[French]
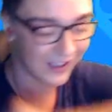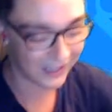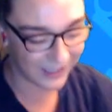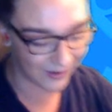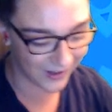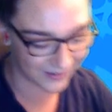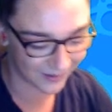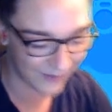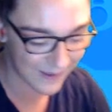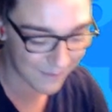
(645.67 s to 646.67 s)
Et voilà, ça
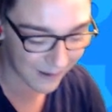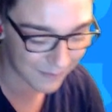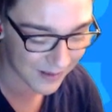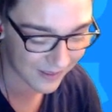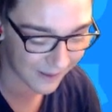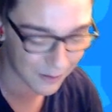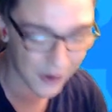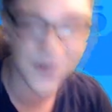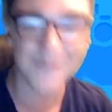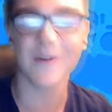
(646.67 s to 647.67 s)
fait hyper plaisir.
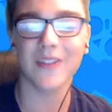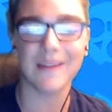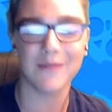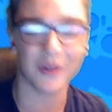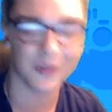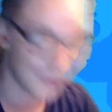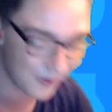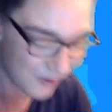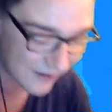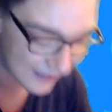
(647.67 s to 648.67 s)
Boum, on débloque du
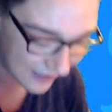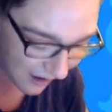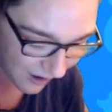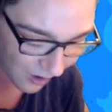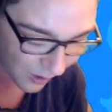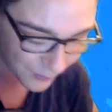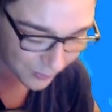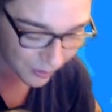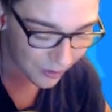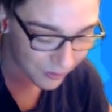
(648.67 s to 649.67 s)
coup encore un nouveau
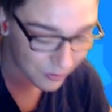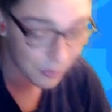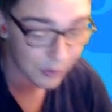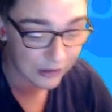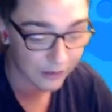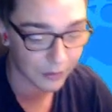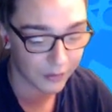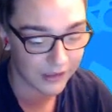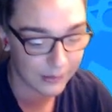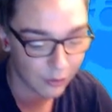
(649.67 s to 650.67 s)
brawler. Du coup, c'est énorme parce qu'on
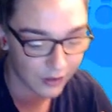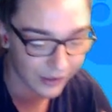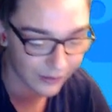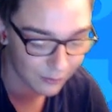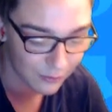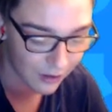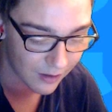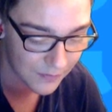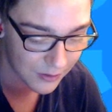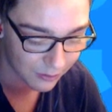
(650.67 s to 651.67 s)
a débloqué en tout 1,
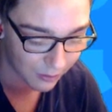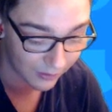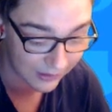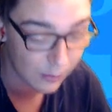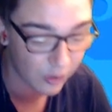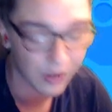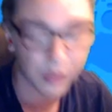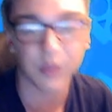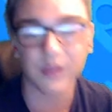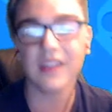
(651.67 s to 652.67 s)
2, 3. On a débloqué
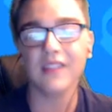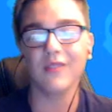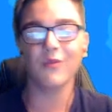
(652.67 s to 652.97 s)
6 nouveaux